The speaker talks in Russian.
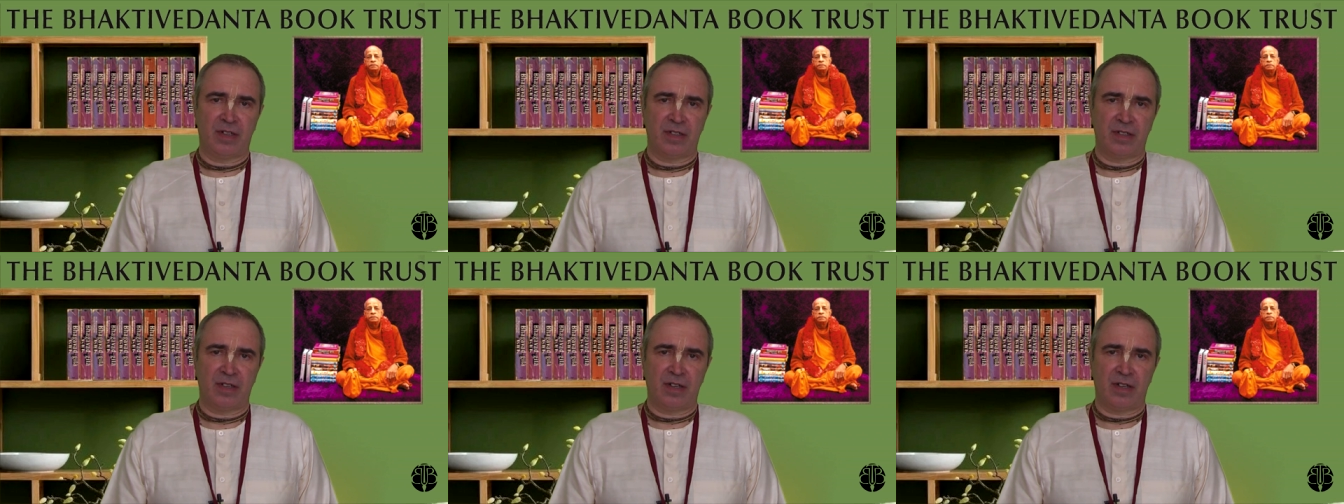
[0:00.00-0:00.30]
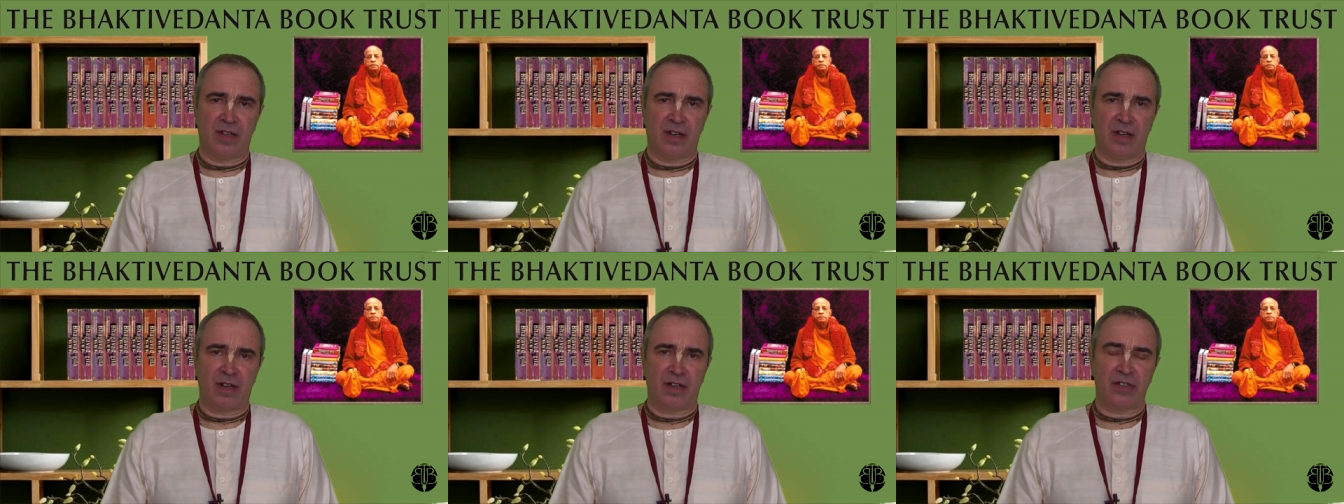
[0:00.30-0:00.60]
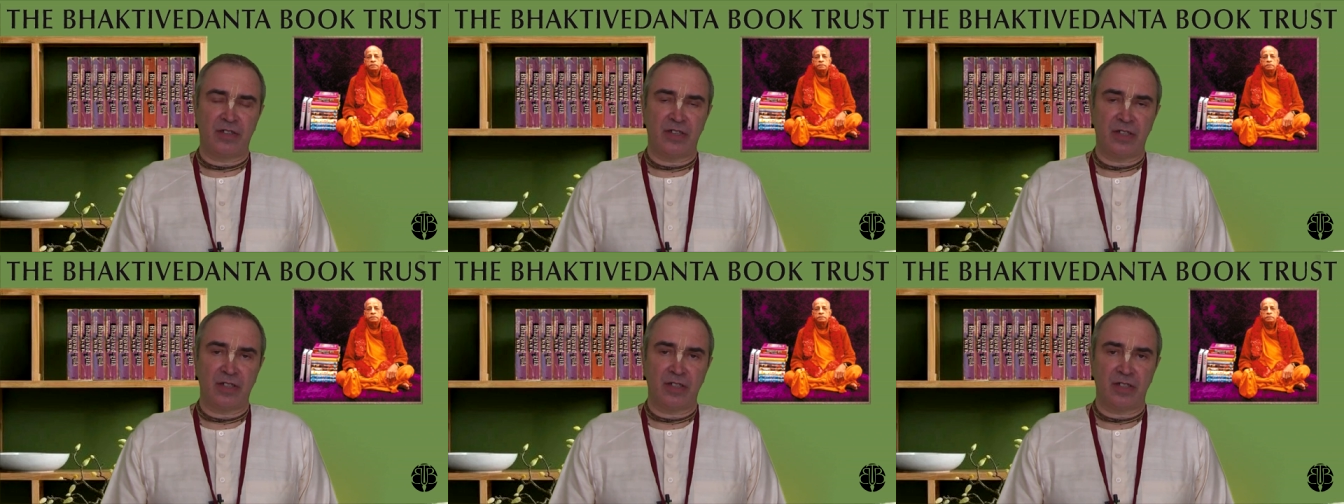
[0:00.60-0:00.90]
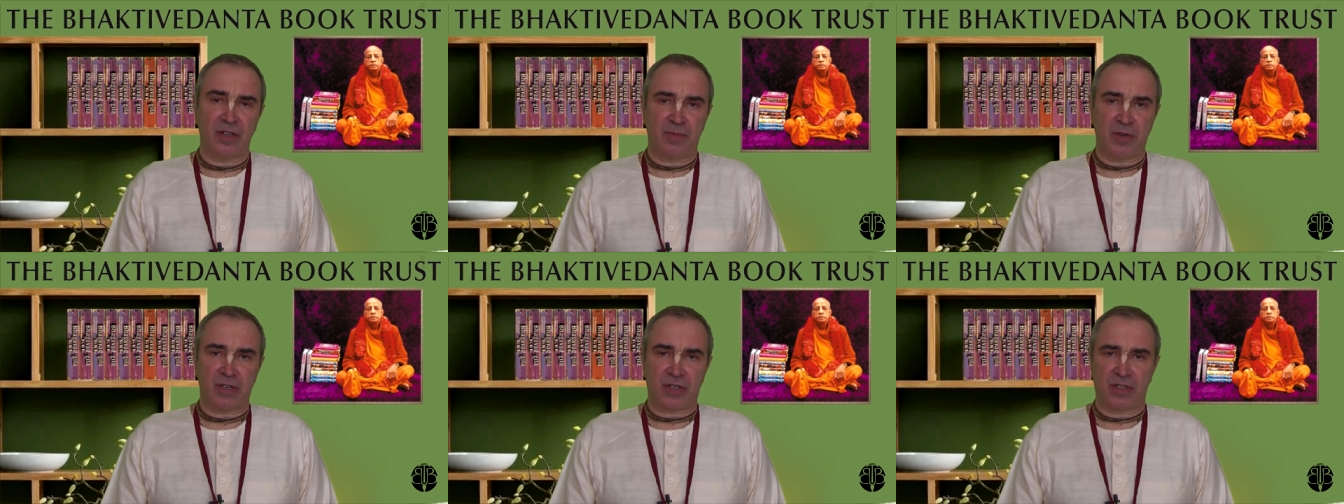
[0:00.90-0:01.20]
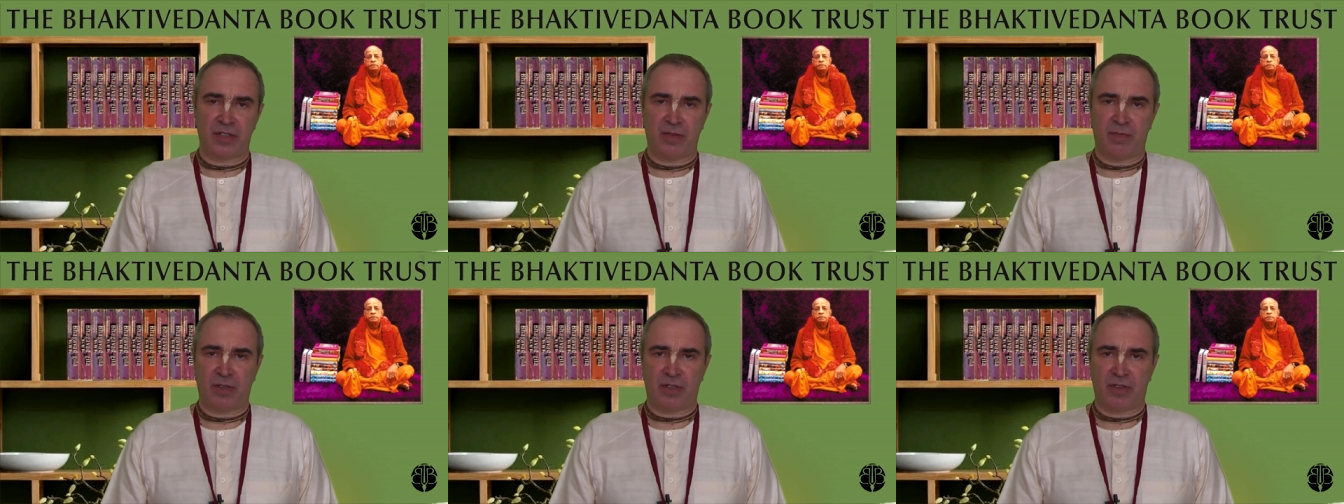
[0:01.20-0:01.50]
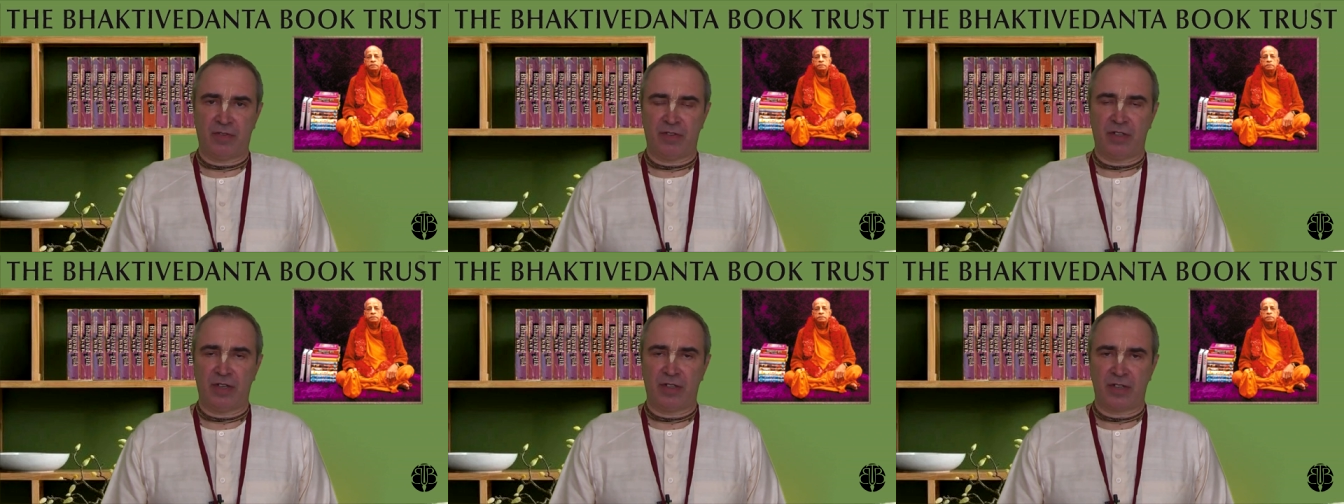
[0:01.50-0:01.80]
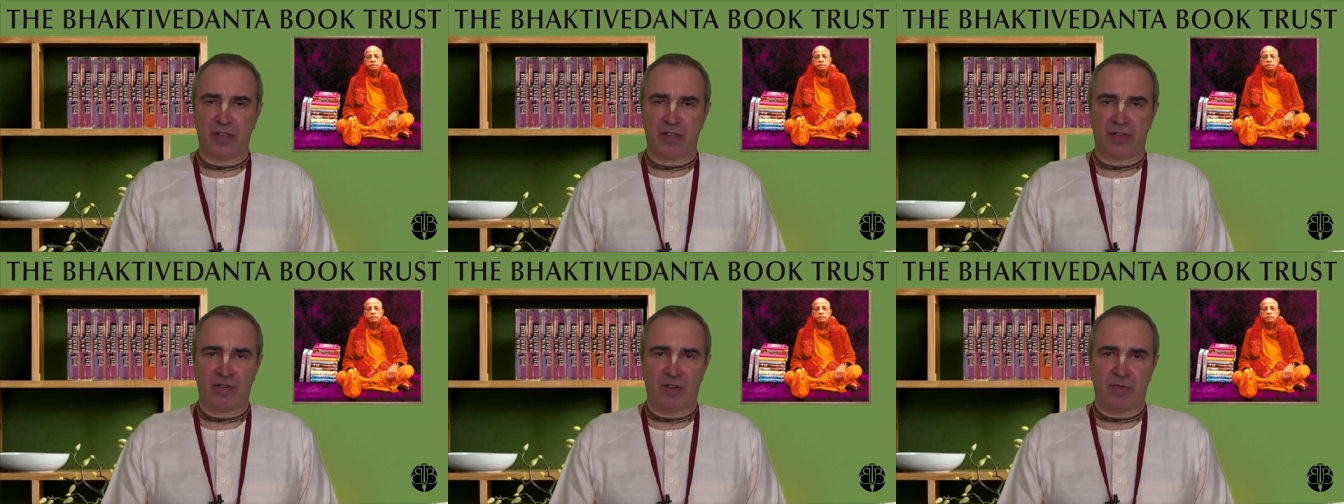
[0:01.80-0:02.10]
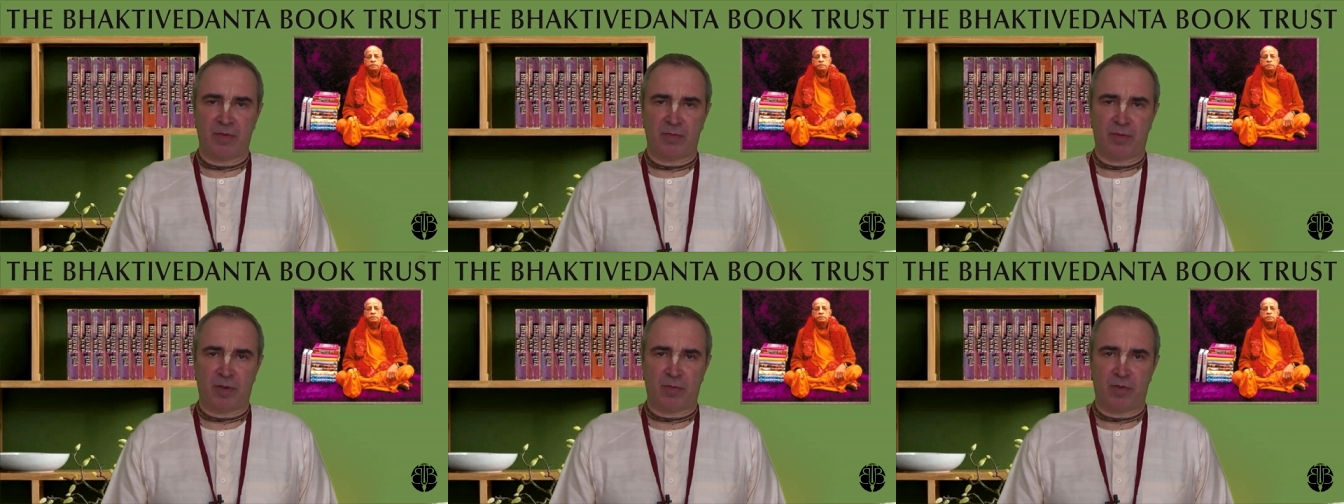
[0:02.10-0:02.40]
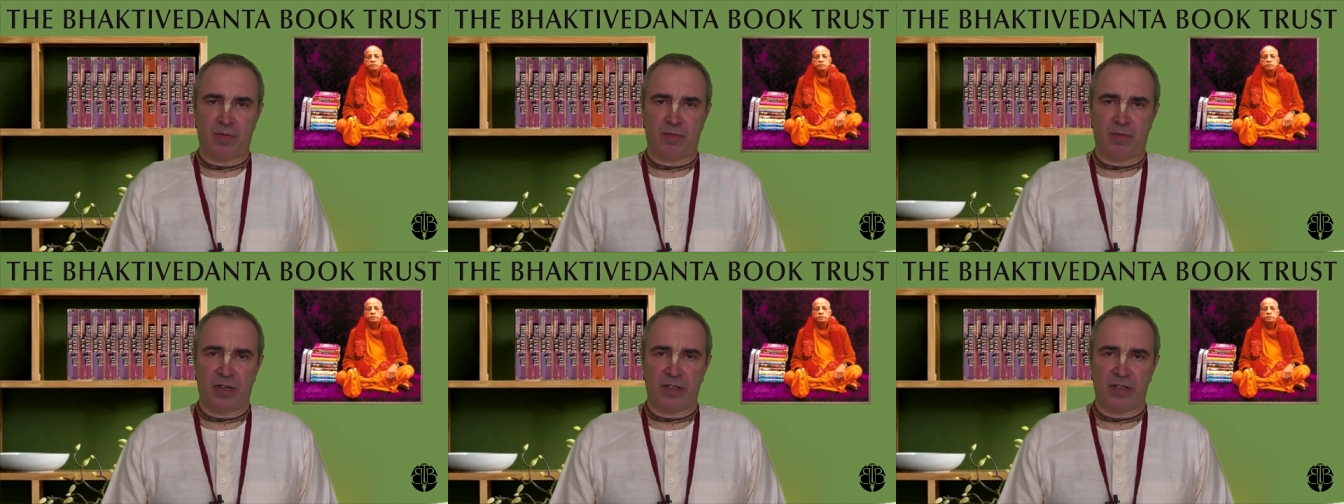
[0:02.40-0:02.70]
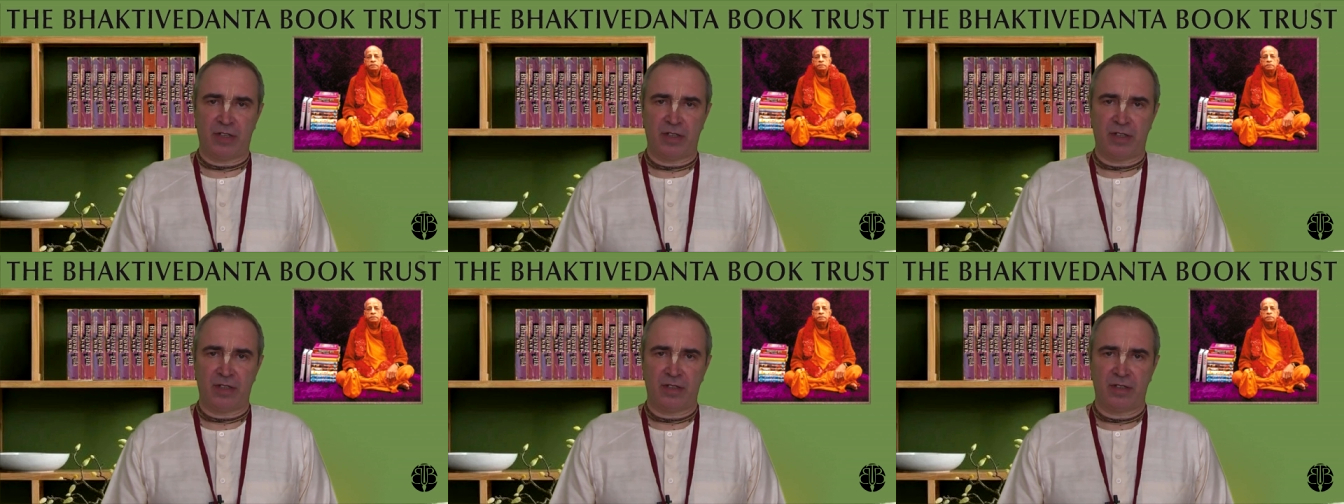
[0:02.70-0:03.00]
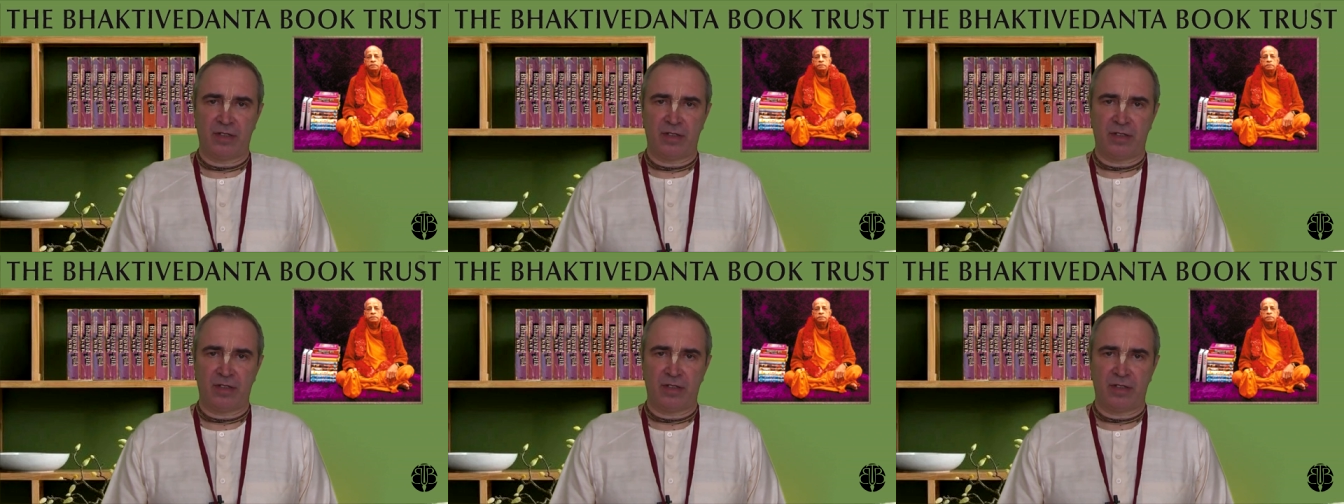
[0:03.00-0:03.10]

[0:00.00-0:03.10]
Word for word: на книги, написанные Бхактивидантой с вами Прабхупадой,